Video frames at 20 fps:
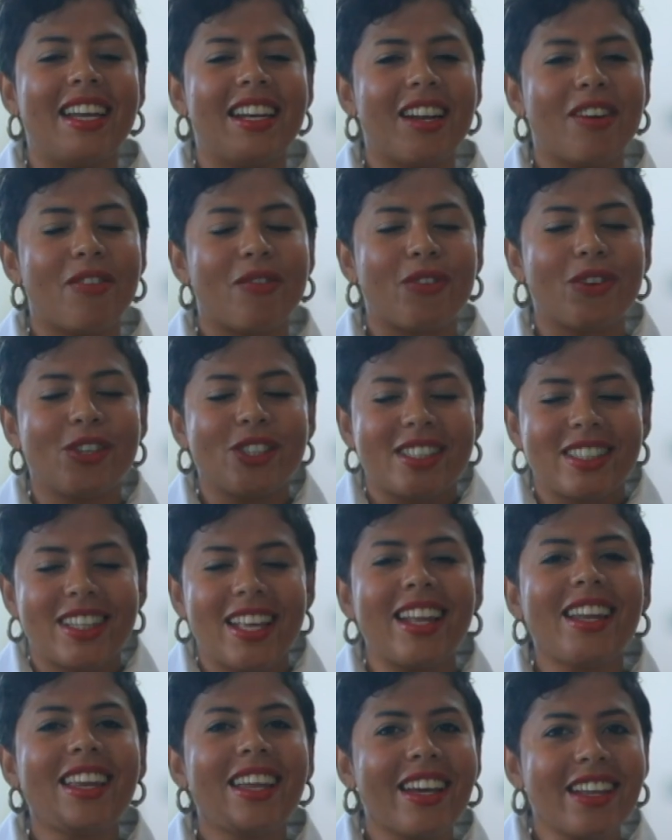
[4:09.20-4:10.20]
ان
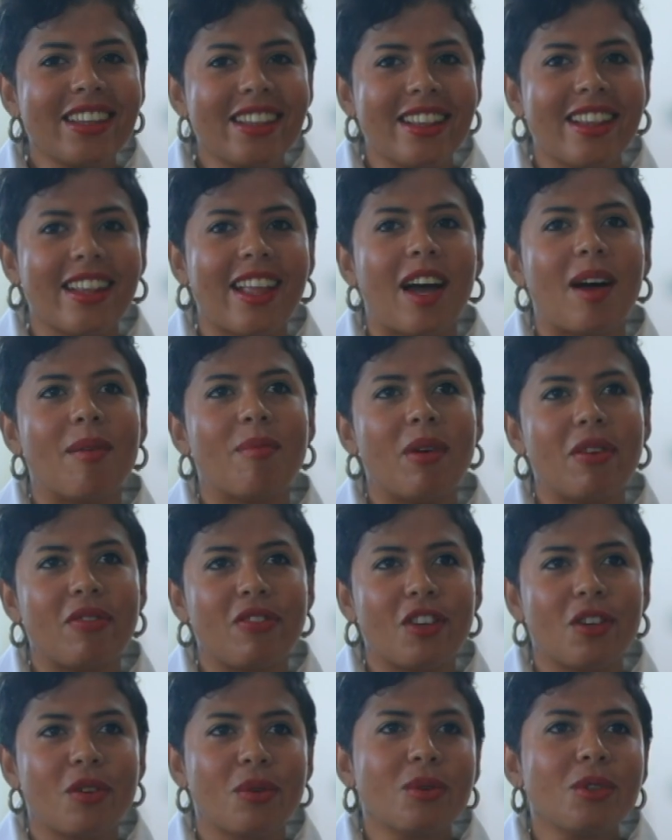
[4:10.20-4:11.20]
الفستان يطلع ما
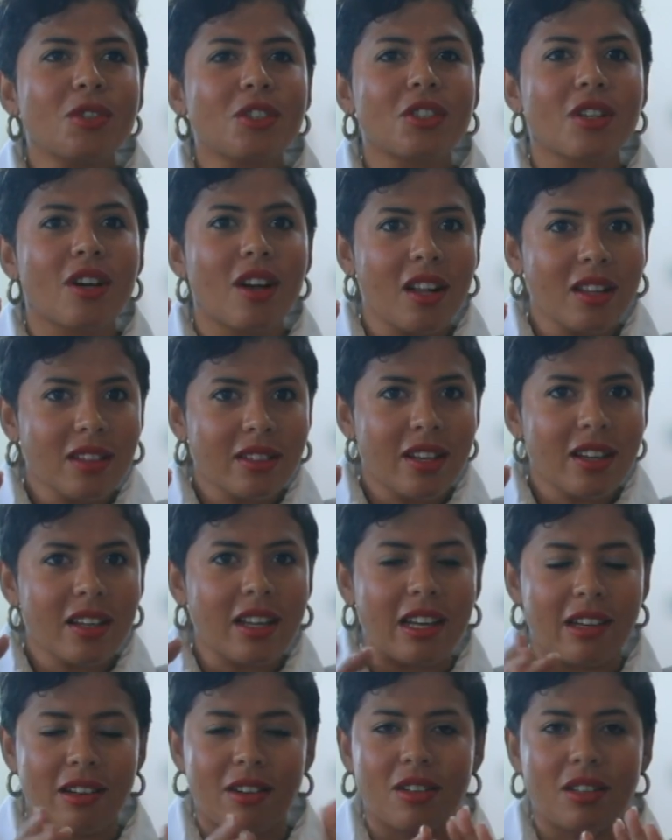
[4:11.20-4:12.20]
فيهوش غلطه
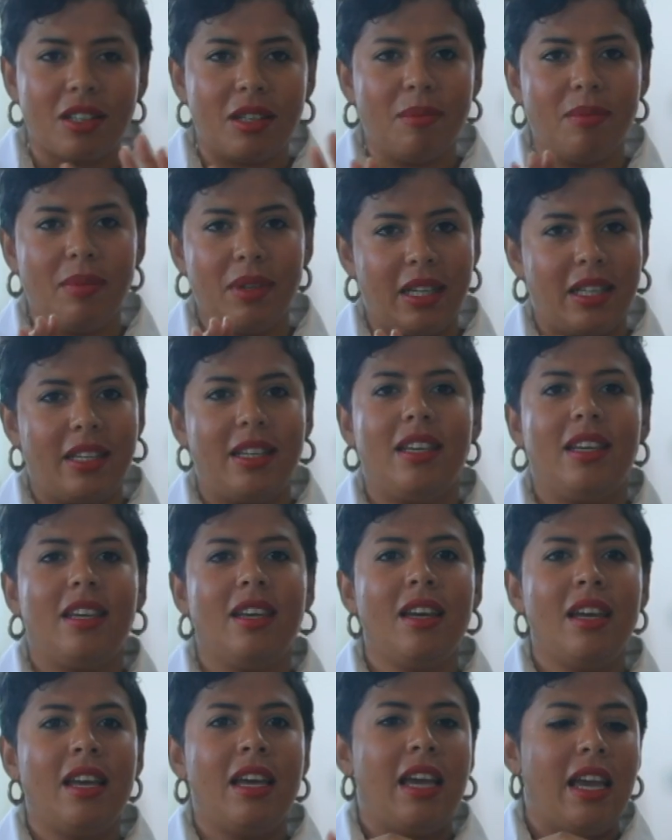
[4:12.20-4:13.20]
كان رهيب يعني
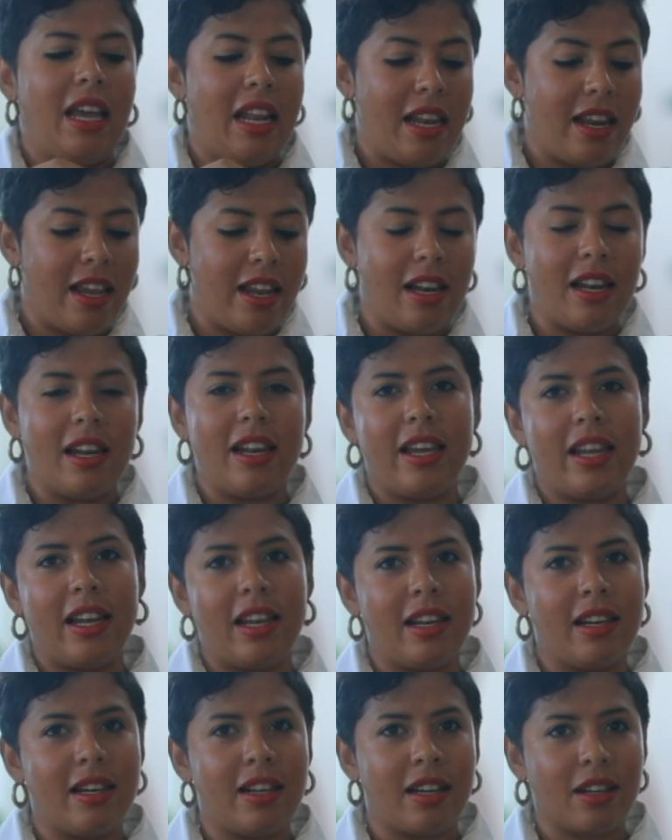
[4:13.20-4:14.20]

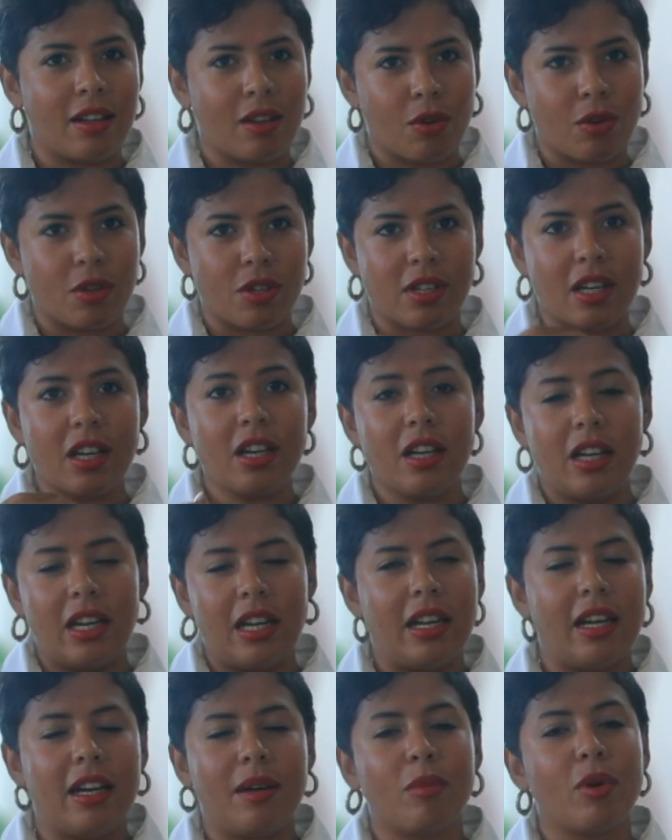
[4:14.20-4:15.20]
الكورسا
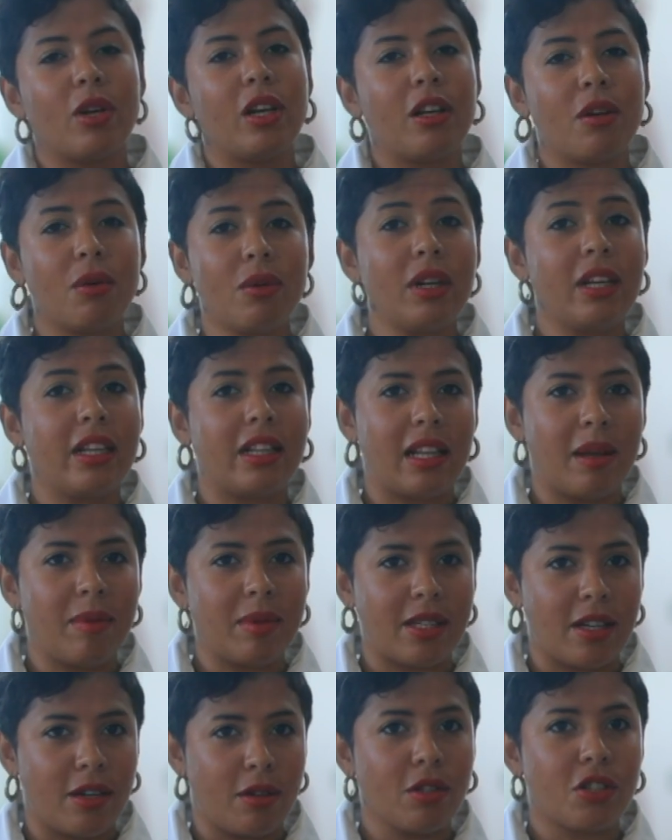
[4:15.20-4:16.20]
البوليرو اللي
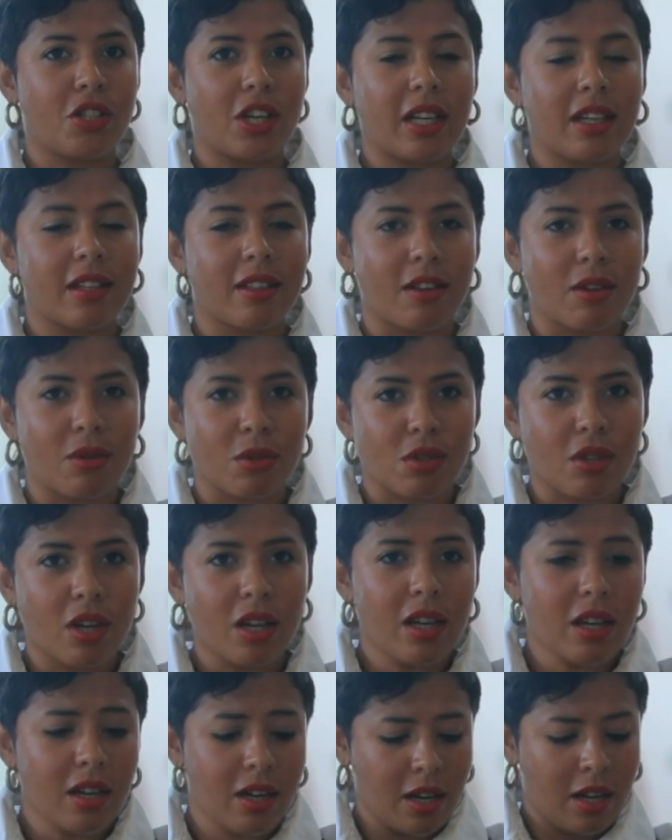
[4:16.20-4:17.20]
اتلبس اللي هو الجاكيت
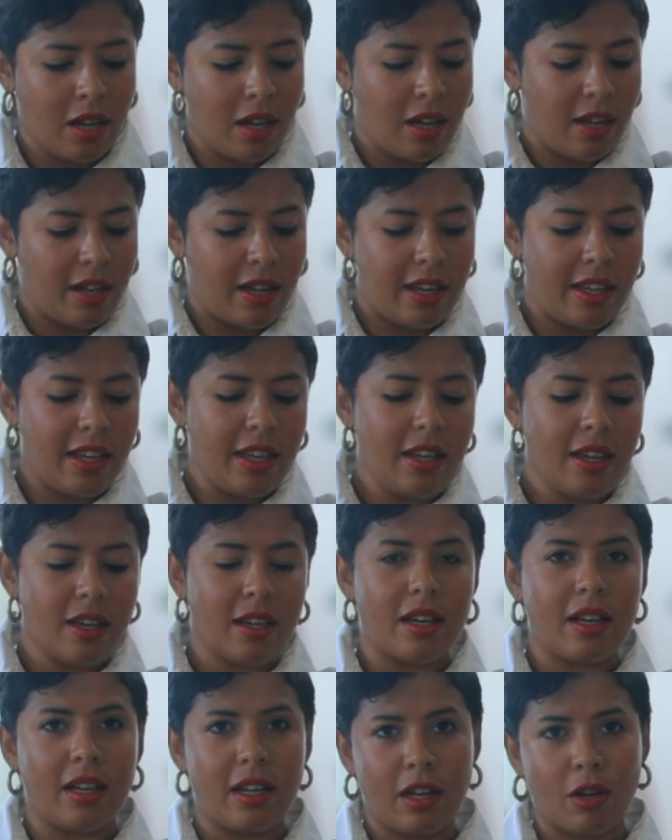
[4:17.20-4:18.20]
القصير ليه
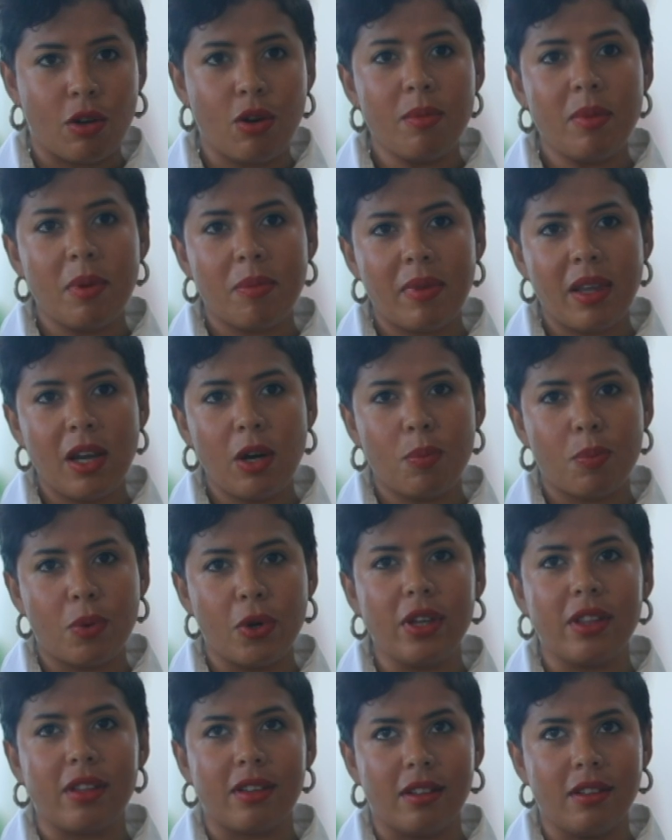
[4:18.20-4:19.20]
آه، الكم بتاعه
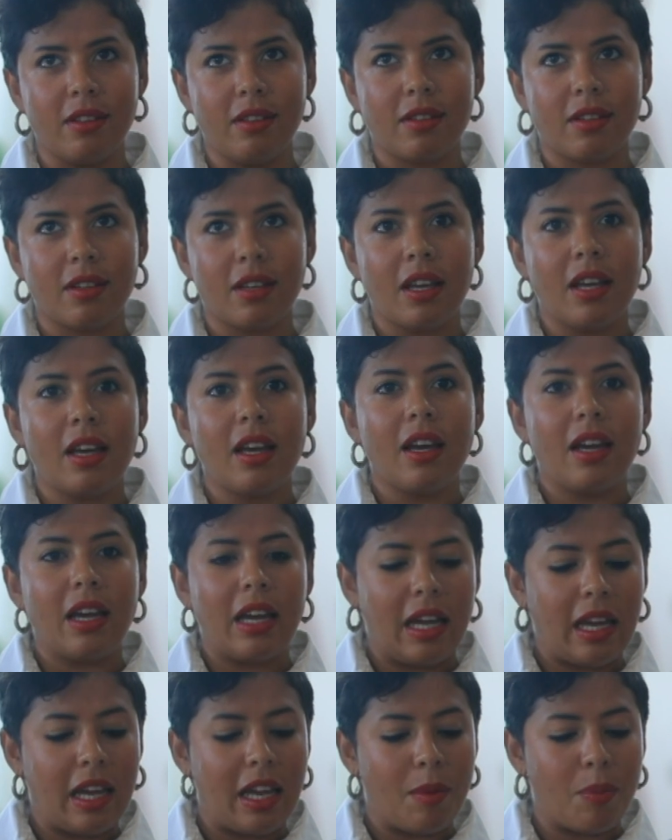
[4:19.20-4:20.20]
بوينتد
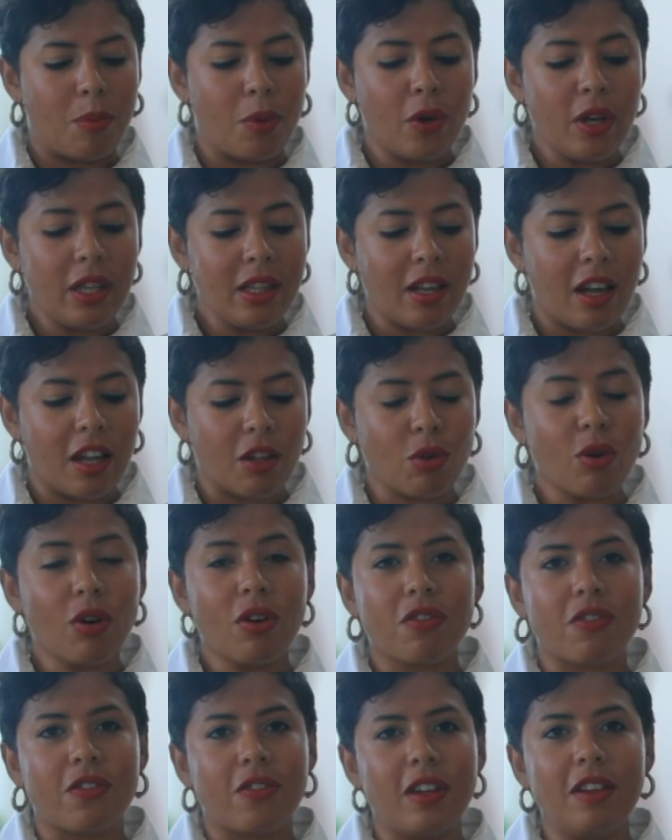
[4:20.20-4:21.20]
البوينت
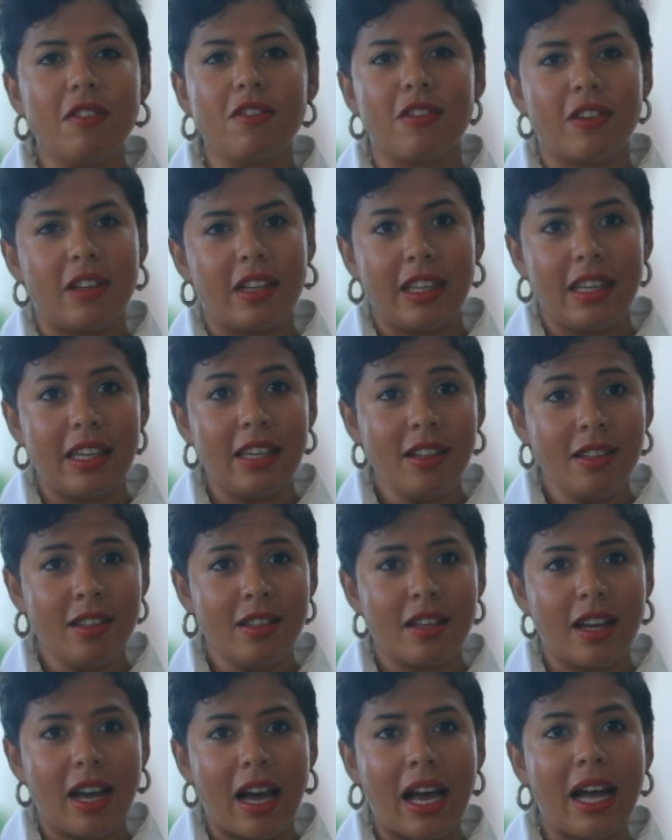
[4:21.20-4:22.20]
هتقف فين في الايد
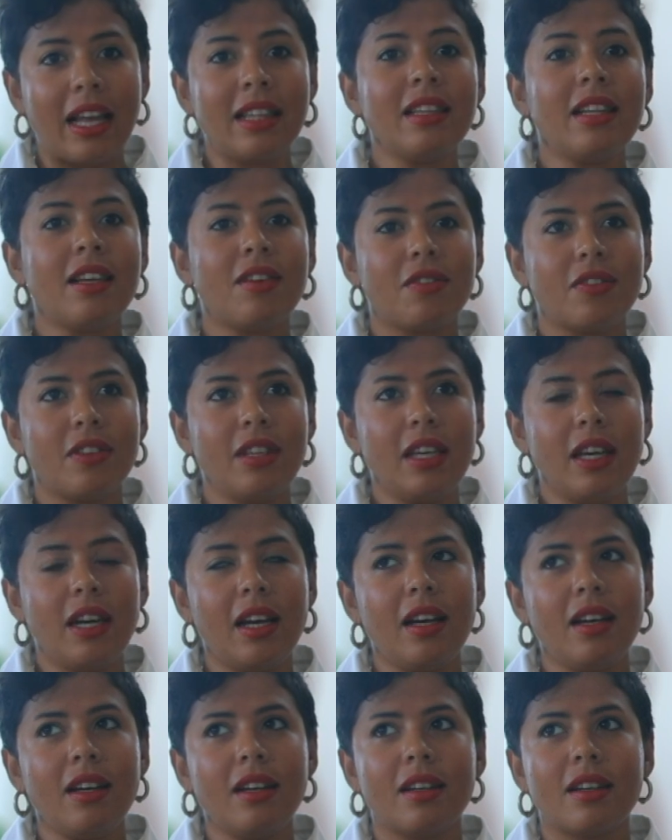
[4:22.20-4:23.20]
قعدنا
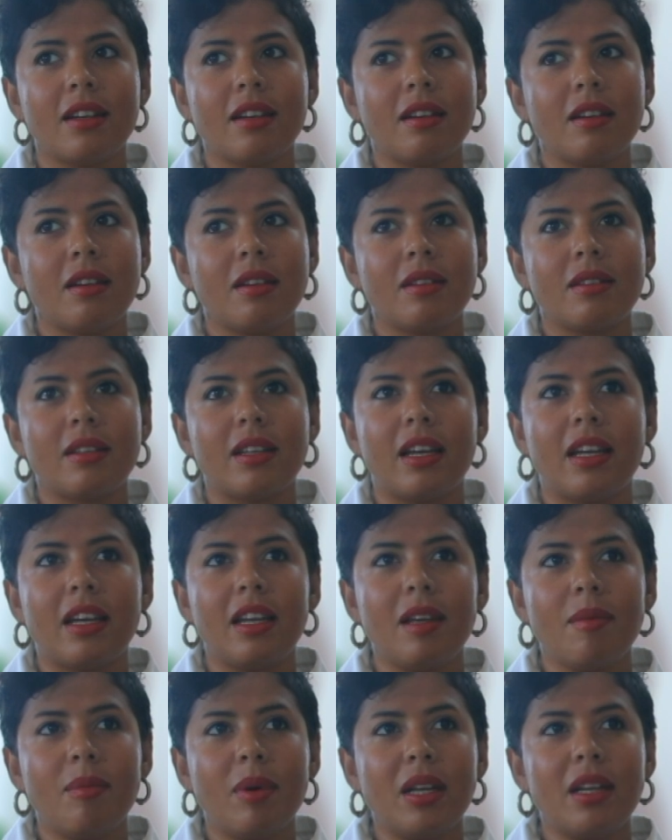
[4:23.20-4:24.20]
فيها
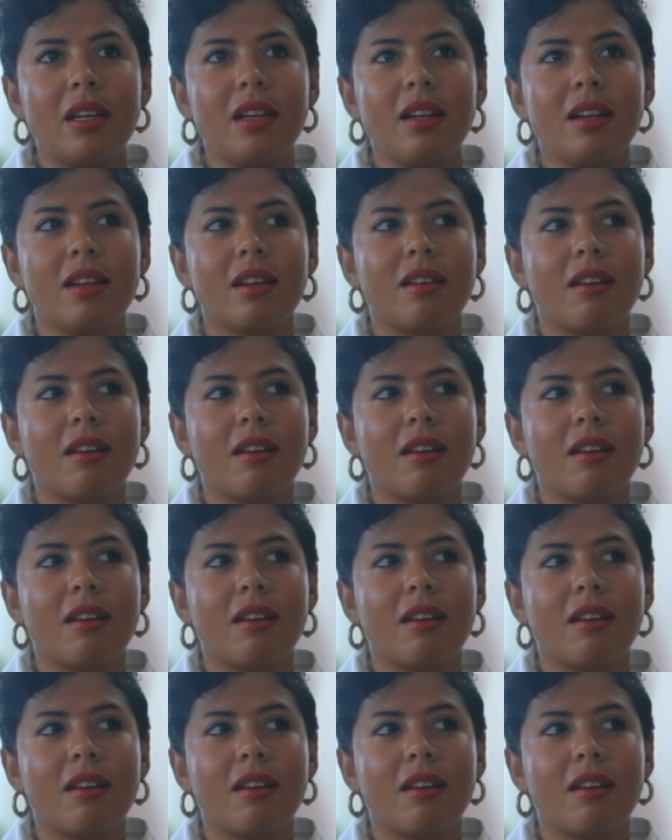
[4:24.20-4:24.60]
تقريبا